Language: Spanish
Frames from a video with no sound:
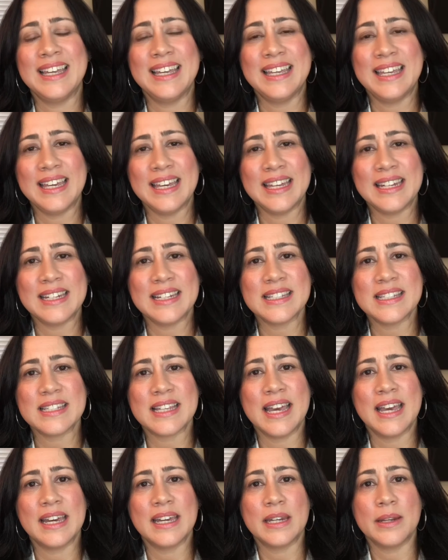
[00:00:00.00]
quienes
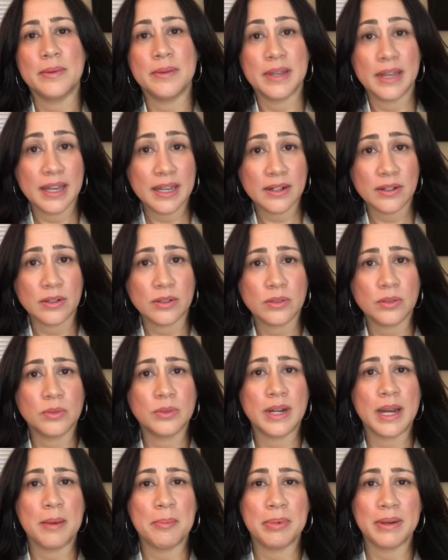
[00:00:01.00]
escribieron
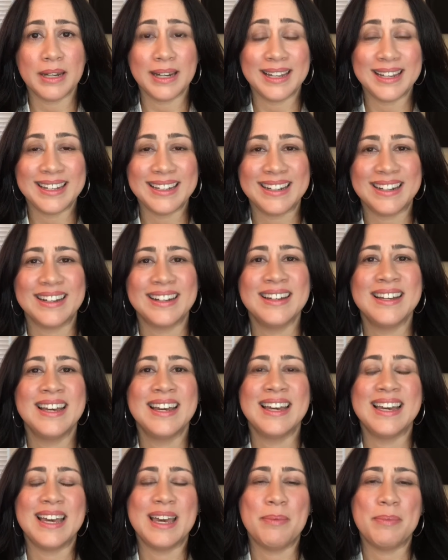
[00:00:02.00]
una plena
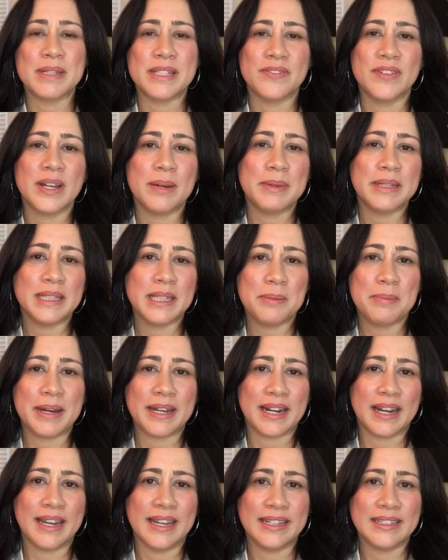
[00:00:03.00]
específicamente
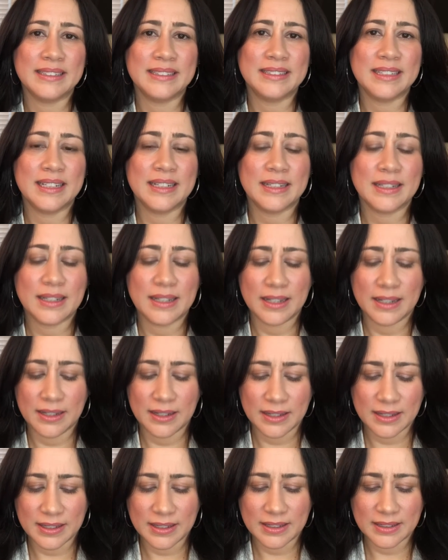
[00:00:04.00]
para este
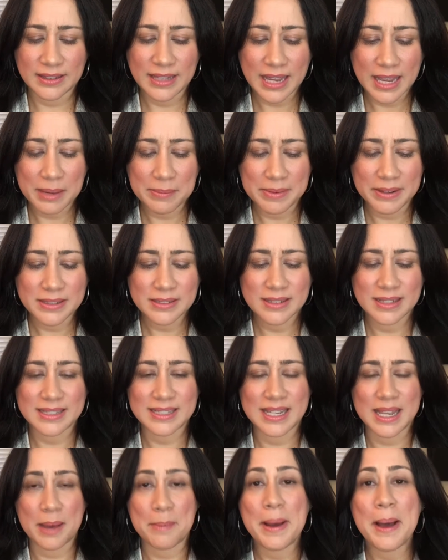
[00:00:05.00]
eh, tema que
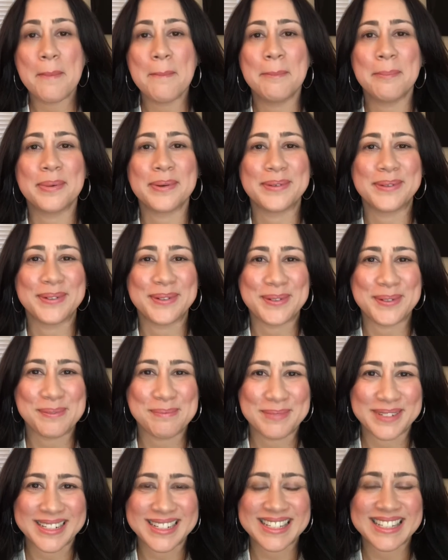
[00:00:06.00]
se llama
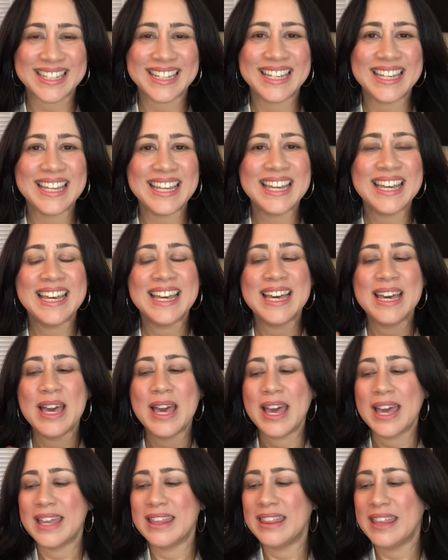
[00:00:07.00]
pronombres y
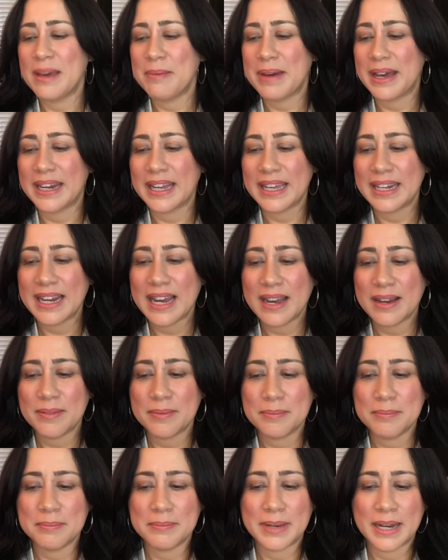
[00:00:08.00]
de manera
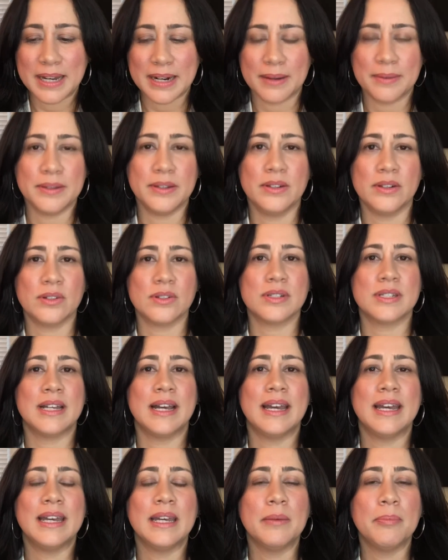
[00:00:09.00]

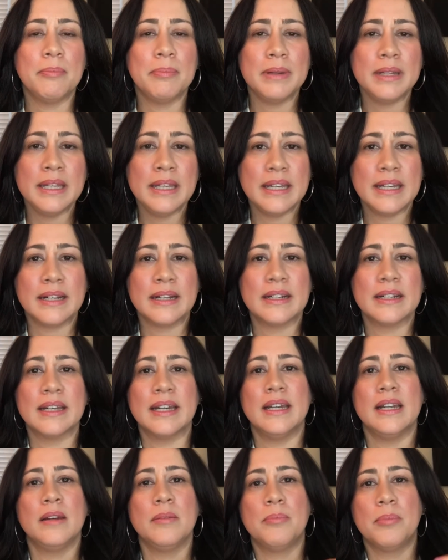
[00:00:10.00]
maravillosa explican el